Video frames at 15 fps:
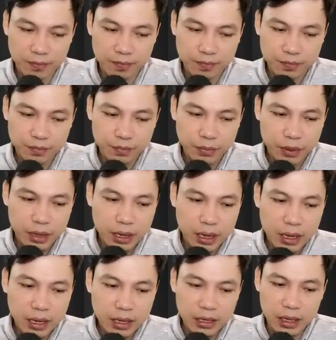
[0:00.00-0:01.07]
yếu ớt.
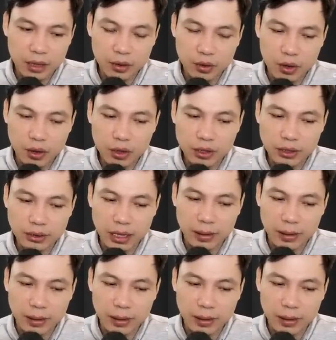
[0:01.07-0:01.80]
Pháp